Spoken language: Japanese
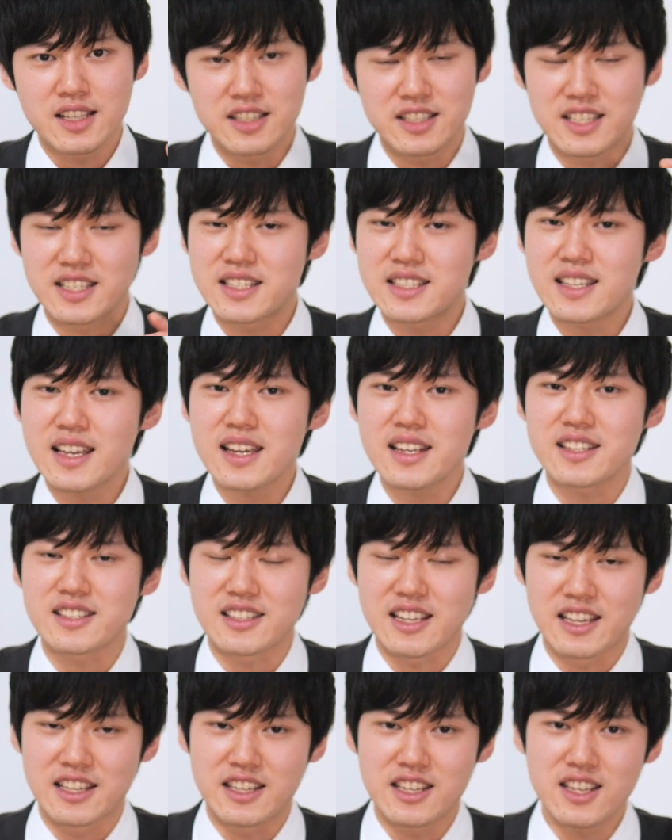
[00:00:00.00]
実際で
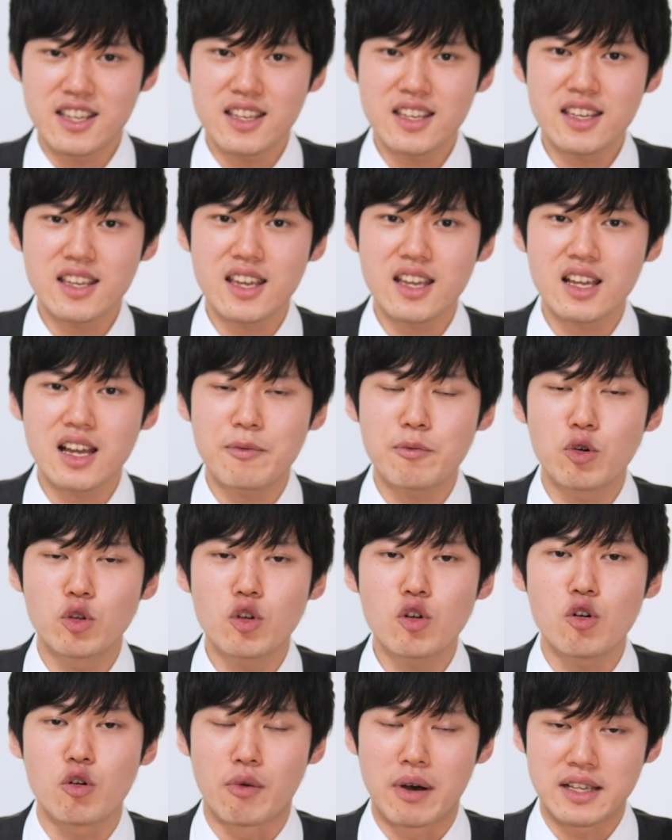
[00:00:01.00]
すね人間が
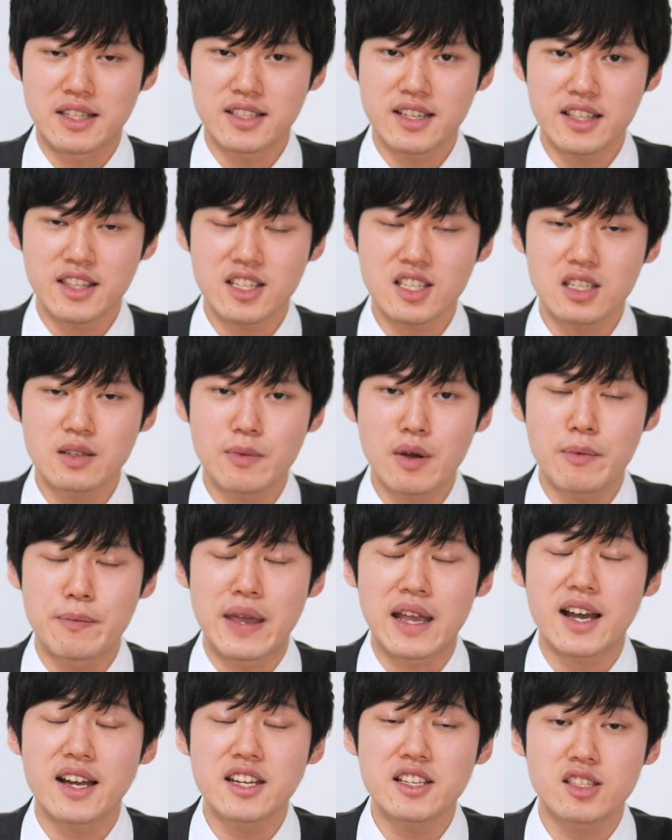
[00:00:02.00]
物を忘れてしまう
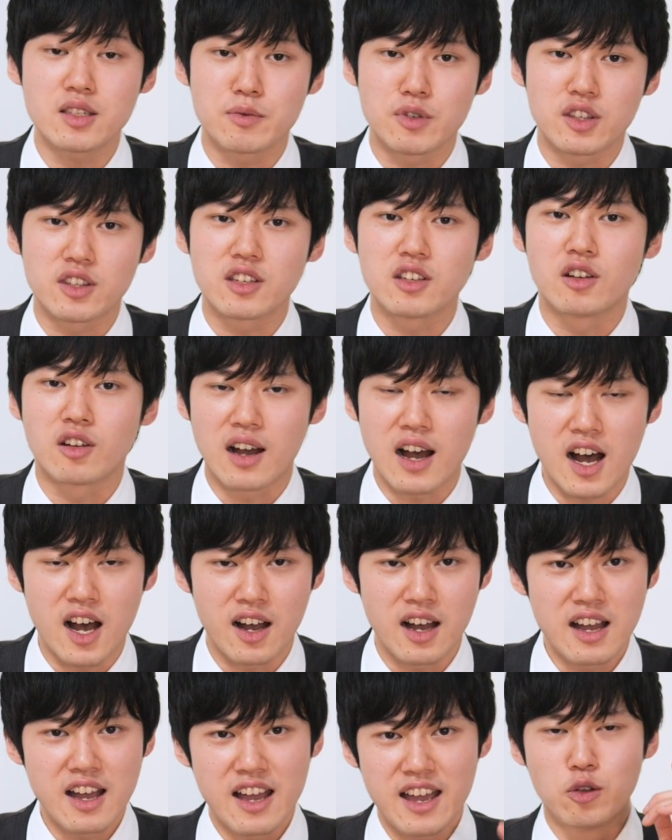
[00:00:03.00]
メカニズムっていうの
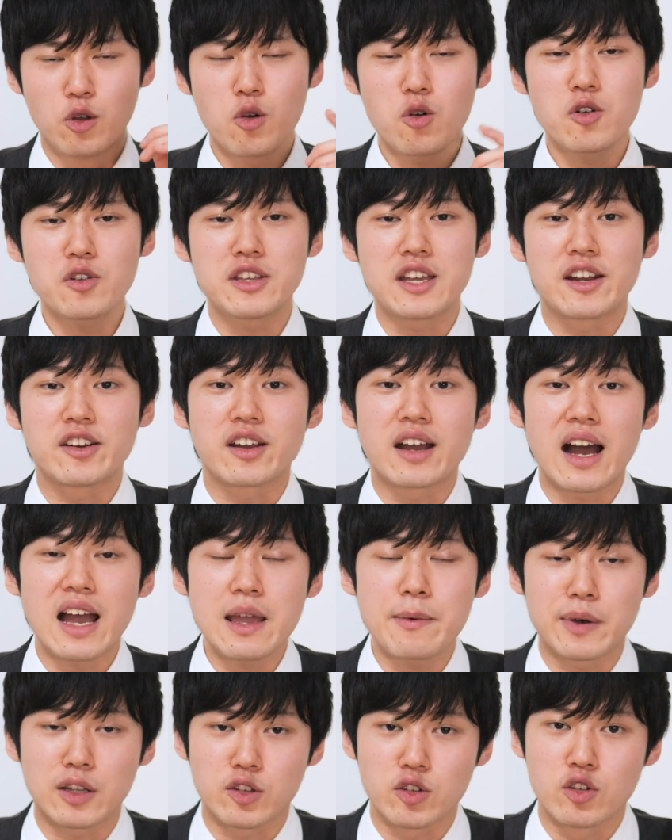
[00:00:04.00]
が脳にある
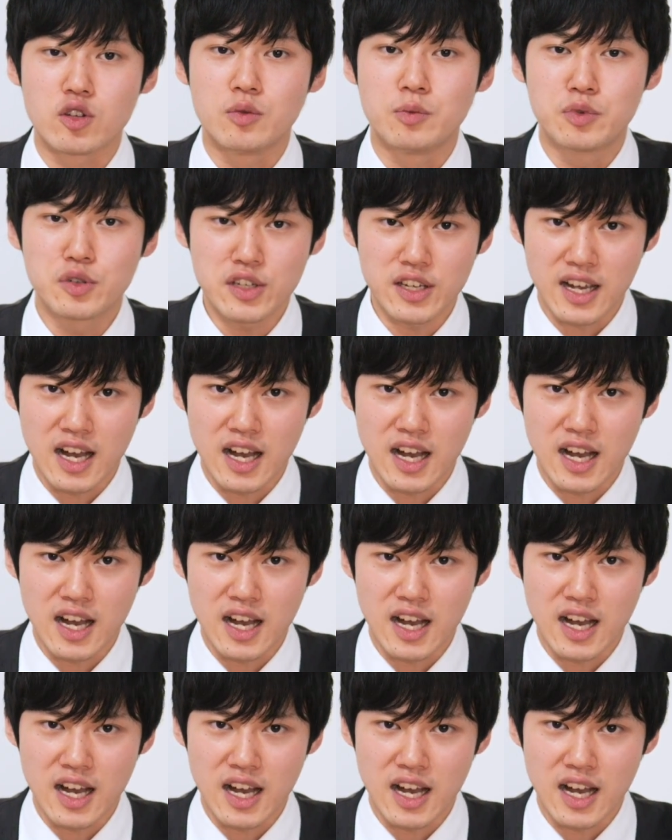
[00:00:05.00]
海馬という部